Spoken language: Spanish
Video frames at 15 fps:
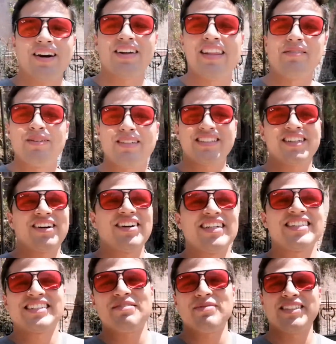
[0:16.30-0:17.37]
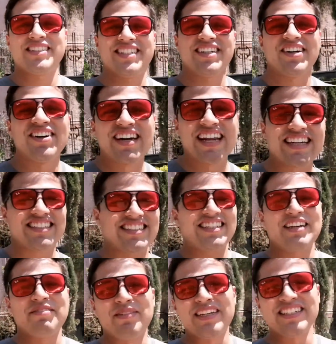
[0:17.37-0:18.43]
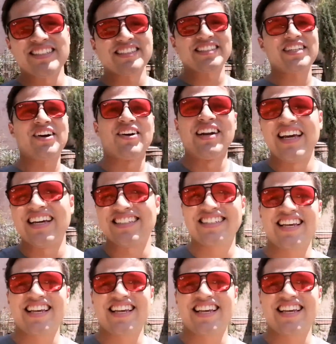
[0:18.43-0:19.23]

onda mis chingones y mis chingonas y mis chingones?